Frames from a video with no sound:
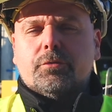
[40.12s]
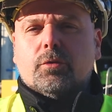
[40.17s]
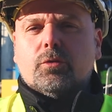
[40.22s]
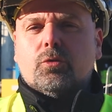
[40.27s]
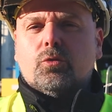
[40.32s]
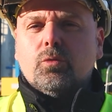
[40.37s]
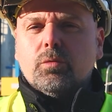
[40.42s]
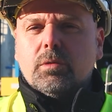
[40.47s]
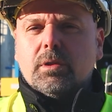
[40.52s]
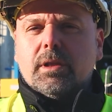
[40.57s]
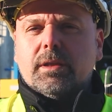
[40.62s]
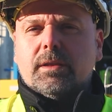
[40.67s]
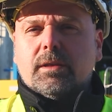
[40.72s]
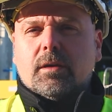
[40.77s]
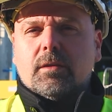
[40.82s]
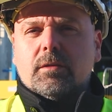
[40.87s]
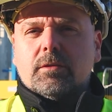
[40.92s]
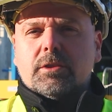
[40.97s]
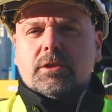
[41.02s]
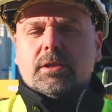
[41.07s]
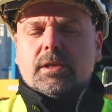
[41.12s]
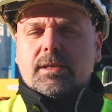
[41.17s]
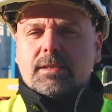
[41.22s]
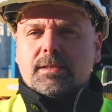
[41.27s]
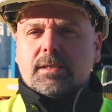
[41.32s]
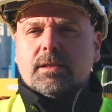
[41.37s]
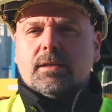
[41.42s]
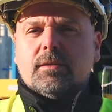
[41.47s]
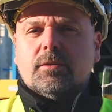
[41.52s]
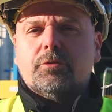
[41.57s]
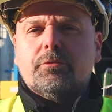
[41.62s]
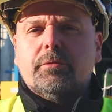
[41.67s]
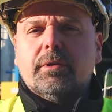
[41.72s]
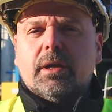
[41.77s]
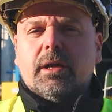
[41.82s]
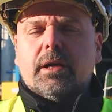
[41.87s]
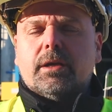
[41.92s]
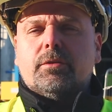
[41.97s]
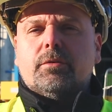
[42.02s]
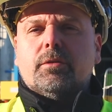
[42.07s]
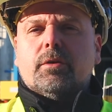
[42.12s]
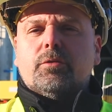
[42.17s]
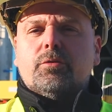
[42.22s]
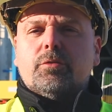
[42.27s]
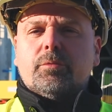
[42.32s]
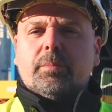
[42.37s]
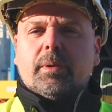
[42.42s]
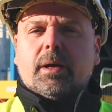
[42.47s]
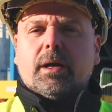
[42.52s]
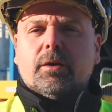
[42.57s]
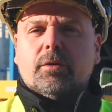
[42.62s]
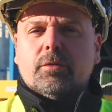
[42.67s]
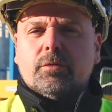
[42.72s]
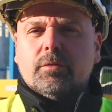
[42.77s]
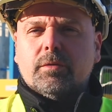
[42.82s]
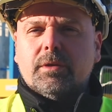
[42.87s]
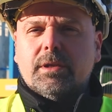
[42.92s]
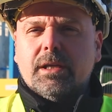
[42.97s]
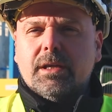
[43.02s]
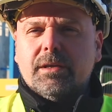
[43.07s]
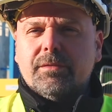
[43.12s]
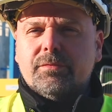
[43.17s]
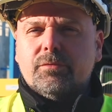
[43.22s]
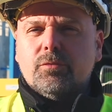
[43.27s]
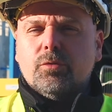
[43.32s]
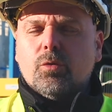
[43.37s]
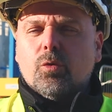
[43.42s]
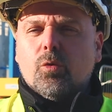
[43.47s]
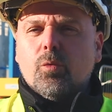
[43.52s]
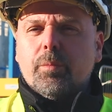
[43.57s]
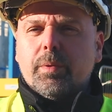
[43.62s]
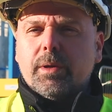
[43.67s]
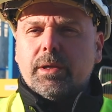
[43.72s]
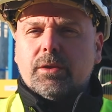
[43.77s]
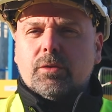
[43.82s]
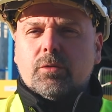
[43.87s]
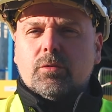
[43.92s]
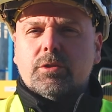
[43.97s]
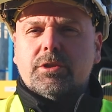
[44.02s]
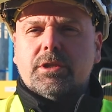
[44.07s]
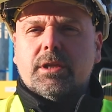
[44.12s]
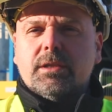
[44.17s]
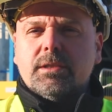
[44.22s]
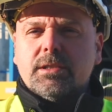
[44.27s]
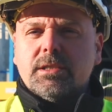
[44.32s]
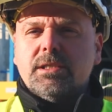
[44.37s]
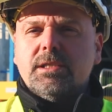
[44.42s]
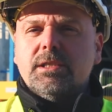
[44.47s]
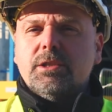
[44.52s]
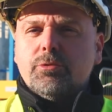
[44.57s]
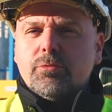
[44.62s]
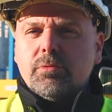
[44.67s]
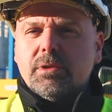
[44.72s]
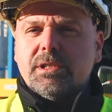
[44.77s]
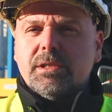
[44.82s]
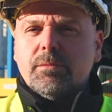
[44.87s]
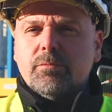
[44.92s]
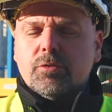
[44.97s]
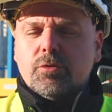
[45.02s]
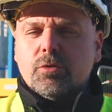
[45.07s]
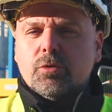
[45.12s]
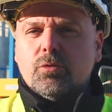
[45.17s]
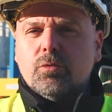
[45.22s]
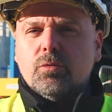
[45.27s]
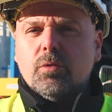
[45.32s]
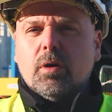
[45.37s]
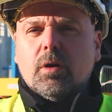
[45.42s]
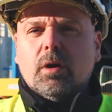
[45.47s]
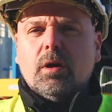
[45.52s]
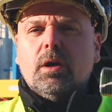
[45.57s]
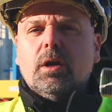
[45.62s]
sur toutes les tranches les 58 réacteurs du parc d'EDF de groupes électrogènes dits d'ultime secours